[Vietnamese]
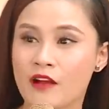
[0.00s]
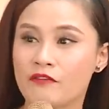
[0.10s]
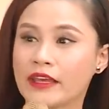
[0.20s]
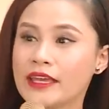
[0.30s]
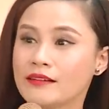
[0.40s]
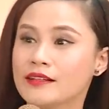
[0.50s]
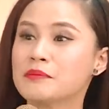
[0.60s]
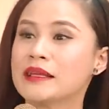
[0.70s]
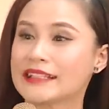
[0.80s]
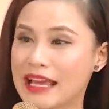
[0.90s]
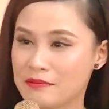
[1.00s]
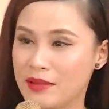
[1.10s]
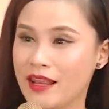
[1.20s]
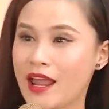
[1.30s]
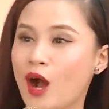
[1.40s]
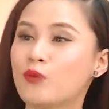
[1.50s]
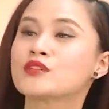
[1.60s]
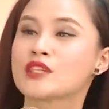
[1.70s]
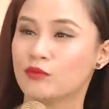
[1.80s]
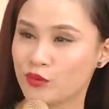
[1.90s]
Và cái người bên cạnh mình là ông
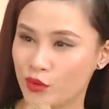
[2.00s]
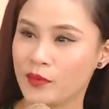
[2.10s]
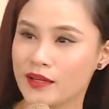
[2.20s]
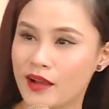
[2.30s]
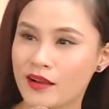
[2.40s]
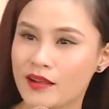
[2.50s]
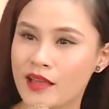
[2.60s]
chồng của mình đó.